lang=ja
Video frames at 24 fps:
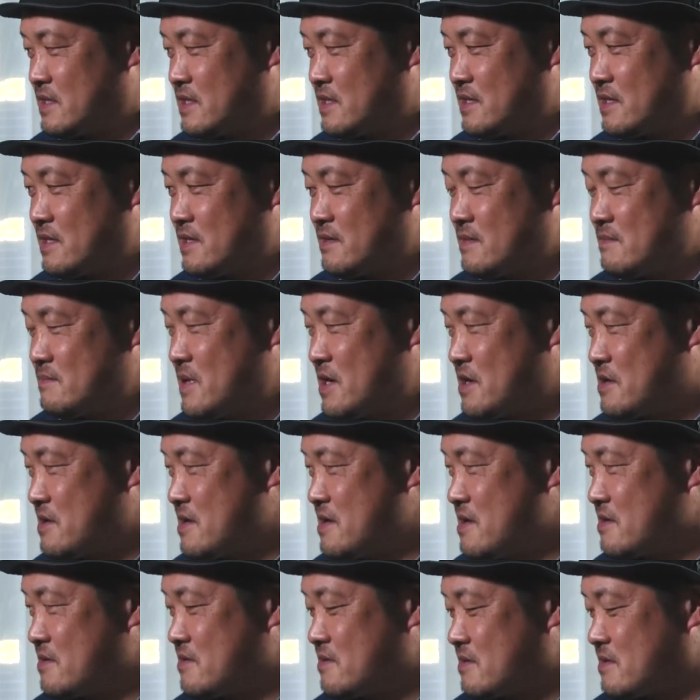でま
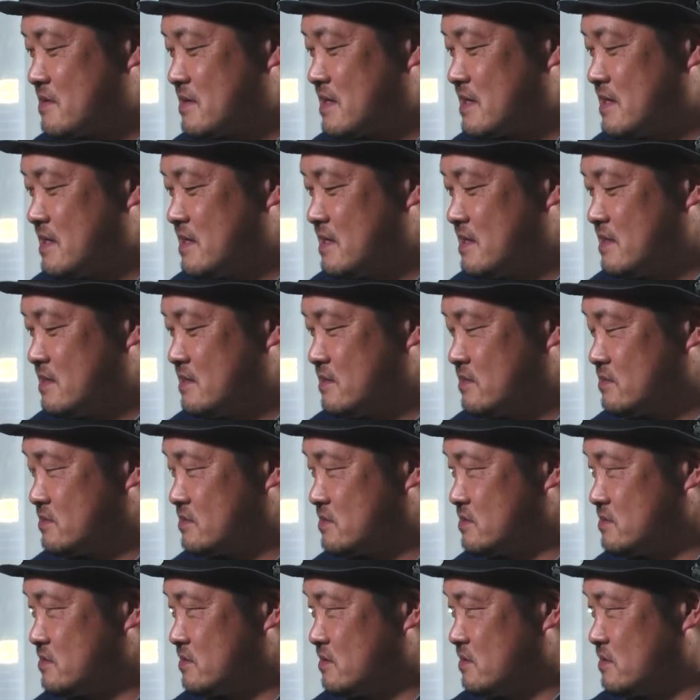あ普
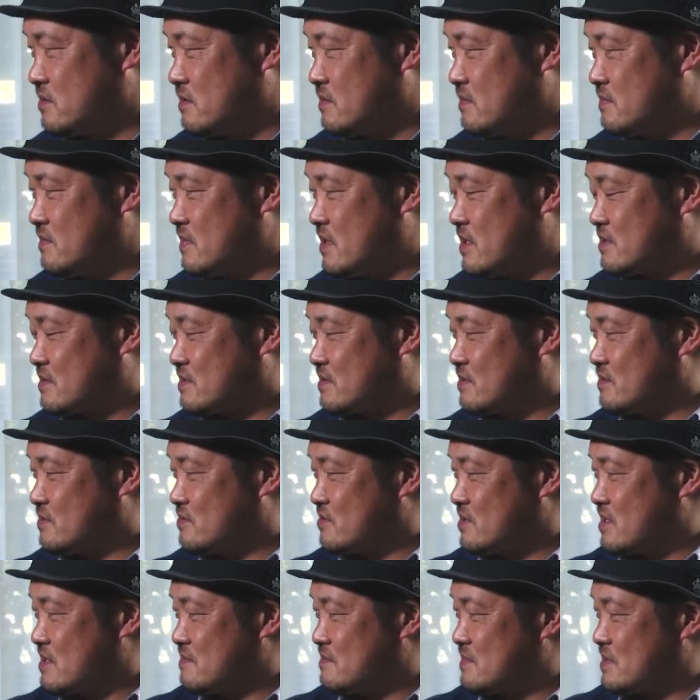通の、まあ、
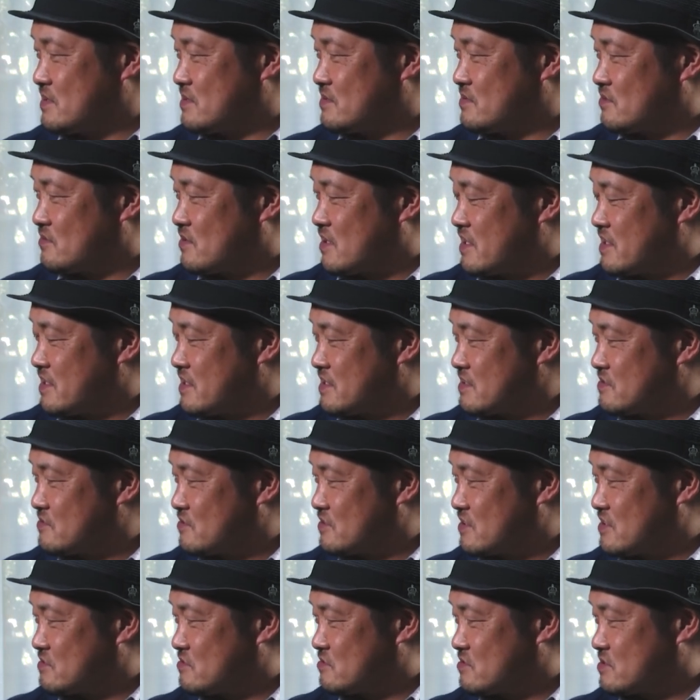ドラマとか映画と
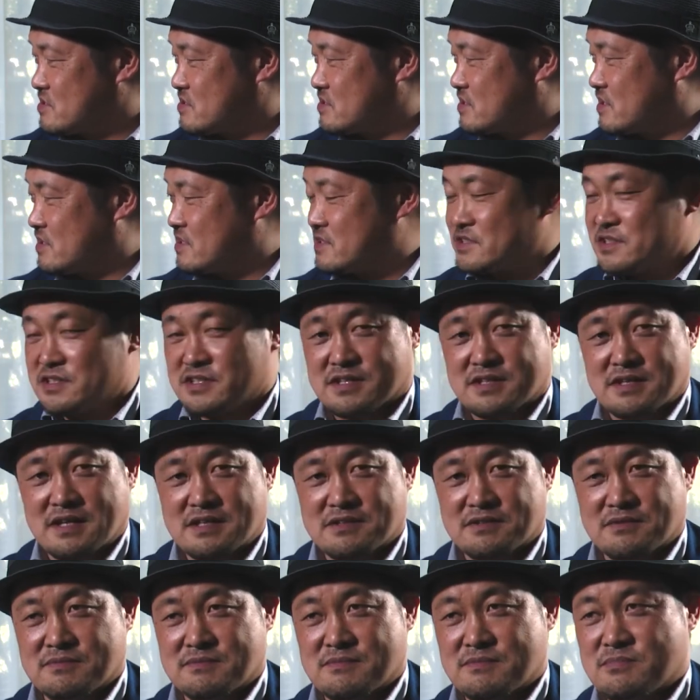かと違ってあ
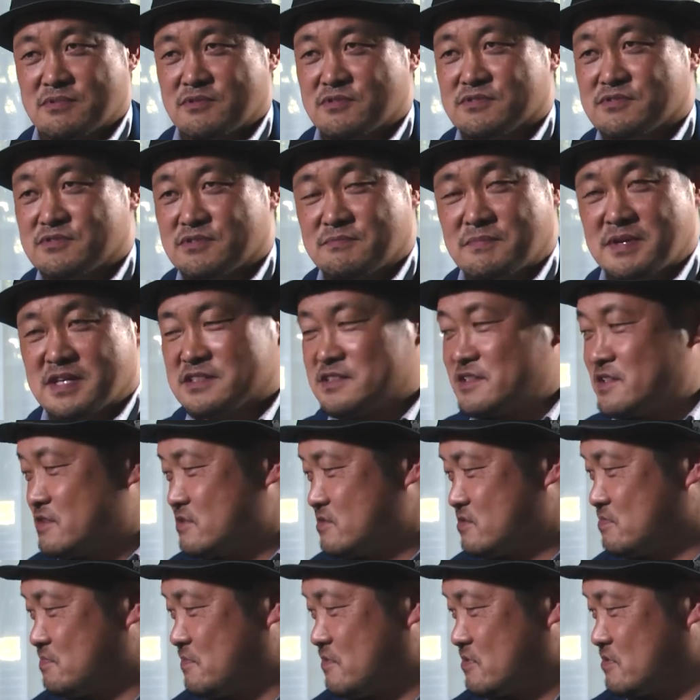の僕のまあ
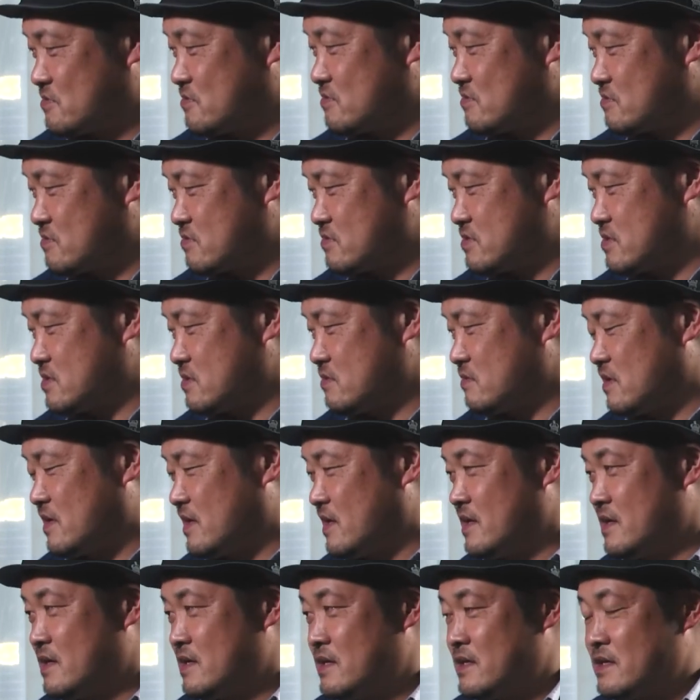セールスポイントとしては、
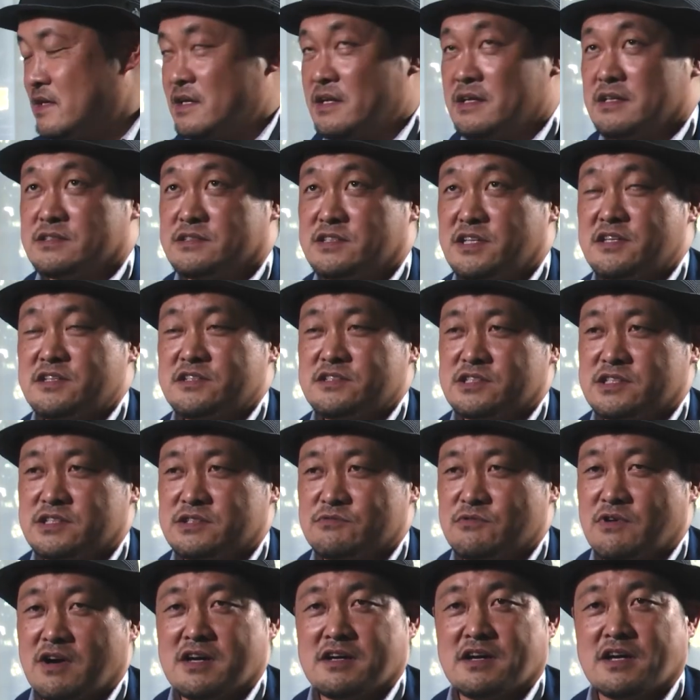全
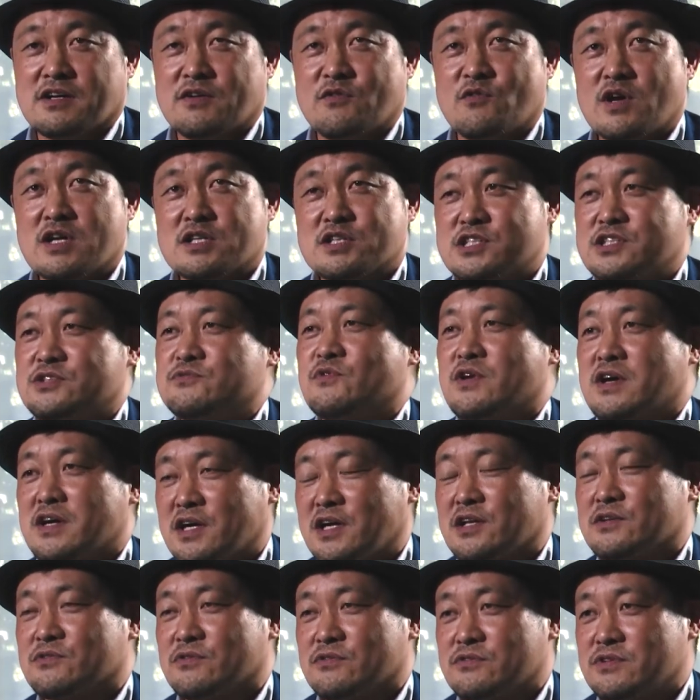シーンワン、
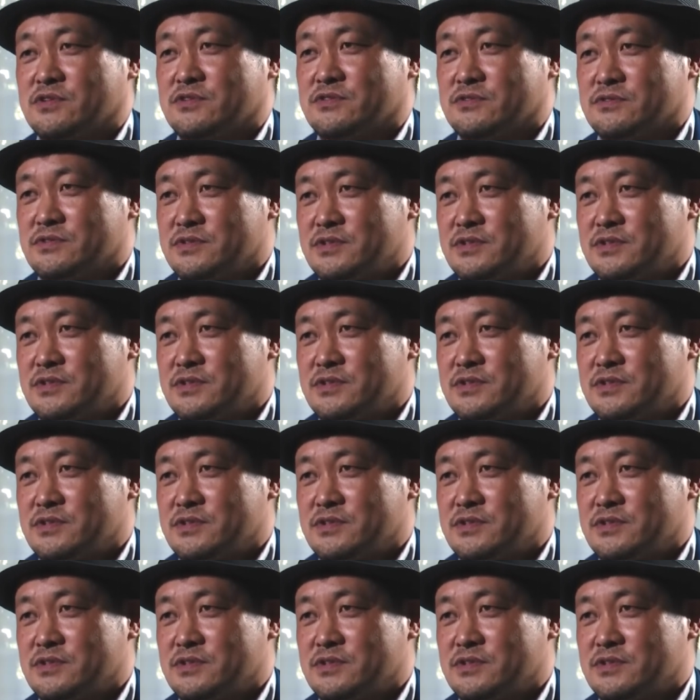ワンシーンワンカットって